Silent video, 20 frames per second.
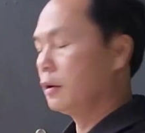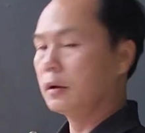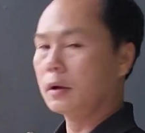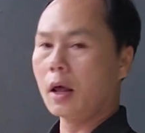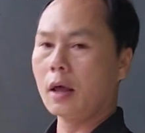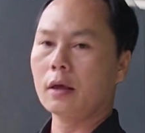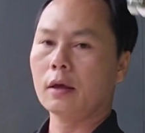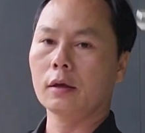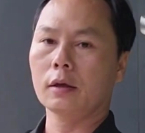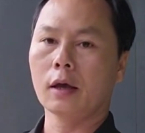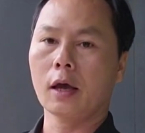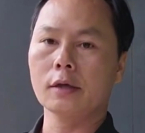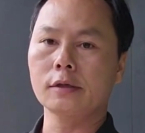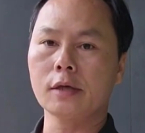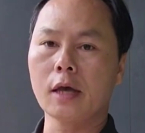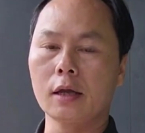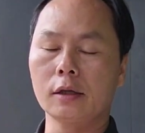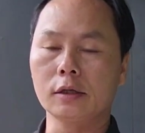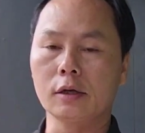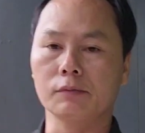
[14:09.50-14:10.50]
đây cây
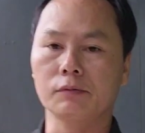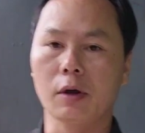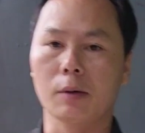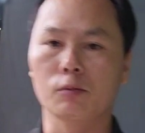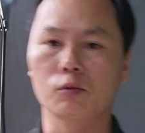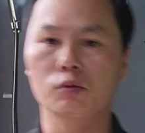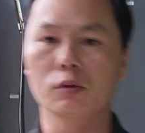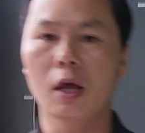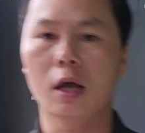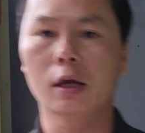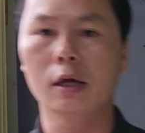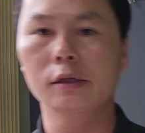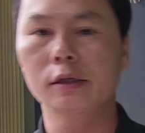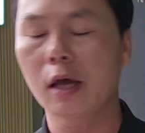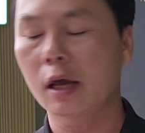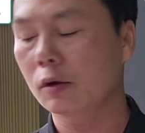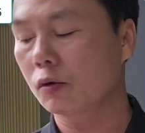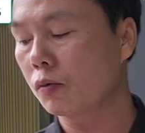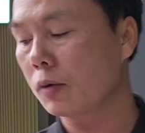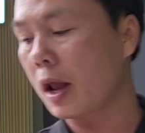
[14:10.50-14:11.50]
sen sản phẩm của ta cây
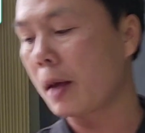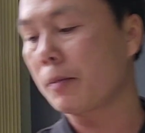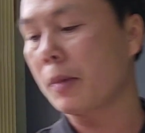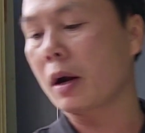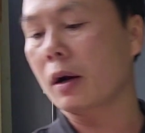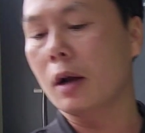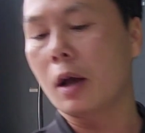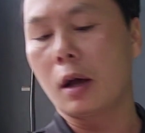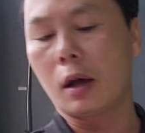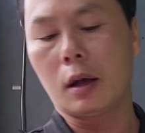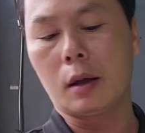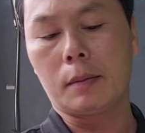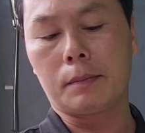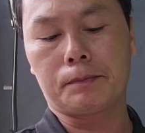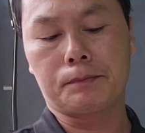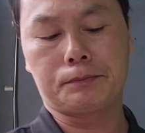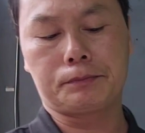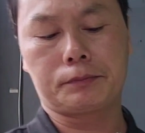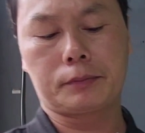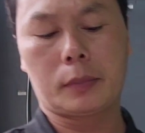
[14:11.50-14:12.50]
sen cũng làm bằng
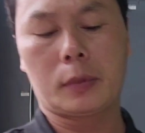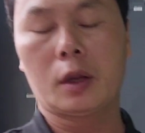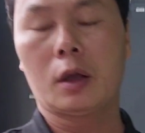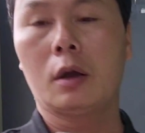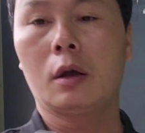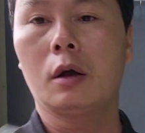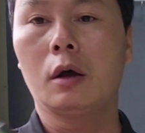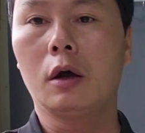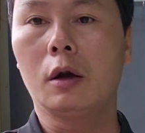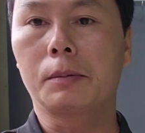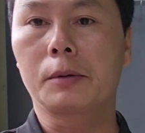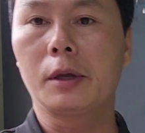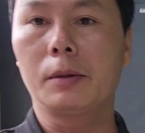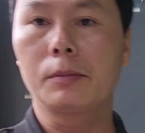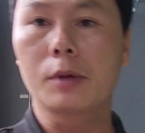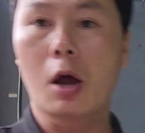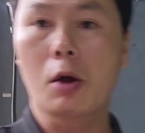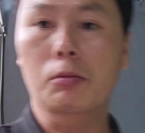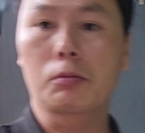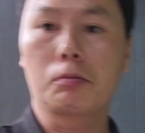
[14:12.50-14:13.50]
uh, hợp
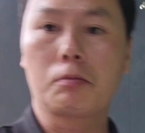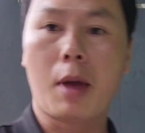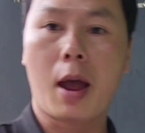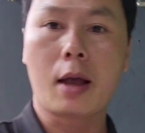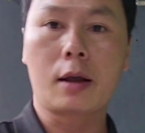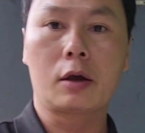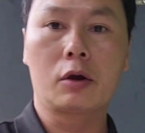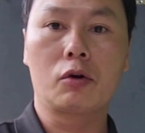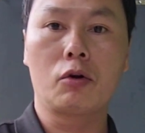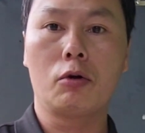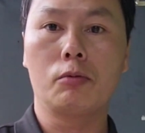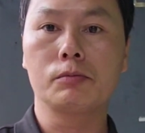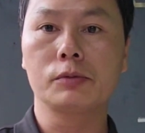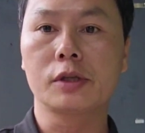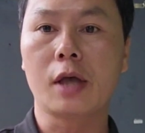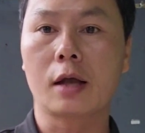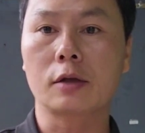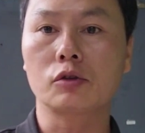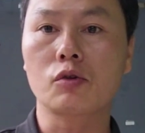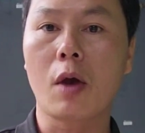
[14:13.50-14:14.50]
kim đồng mạ chrome
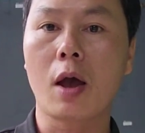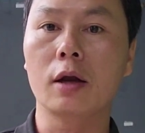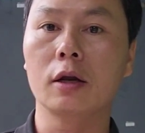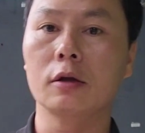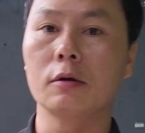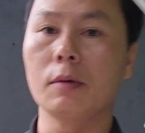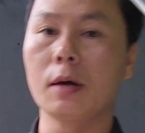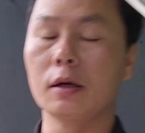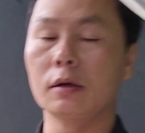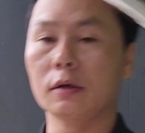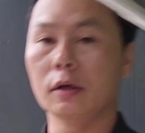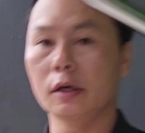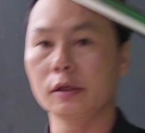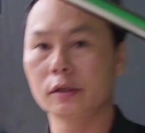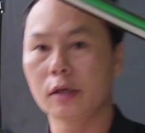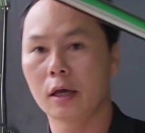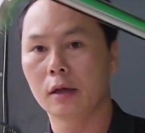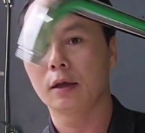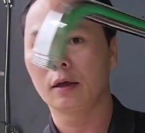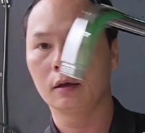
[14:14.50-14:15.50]
sáng choang đi các bạn cây
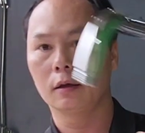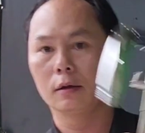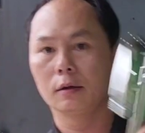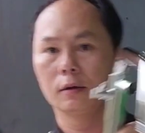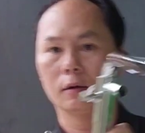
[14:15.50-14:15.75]
sen đây